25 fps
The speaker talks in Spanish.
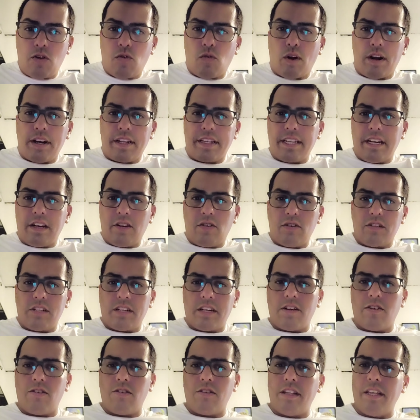cualquier
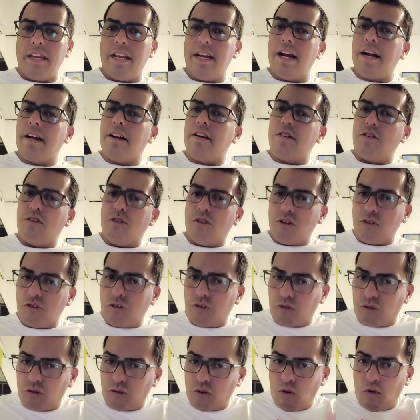cosa que nos digan, nos
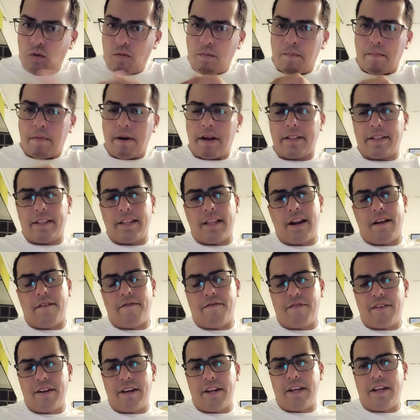tumban de la
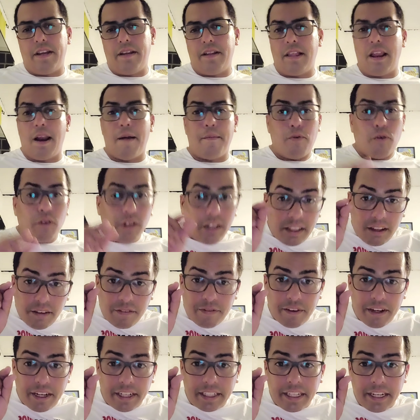fe, de la poquita
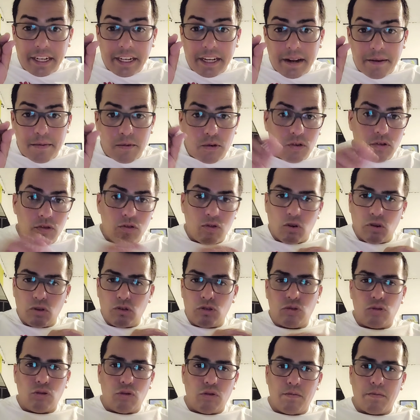fe que teníamos,
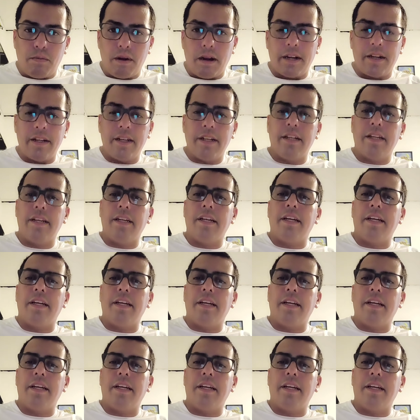nos tumban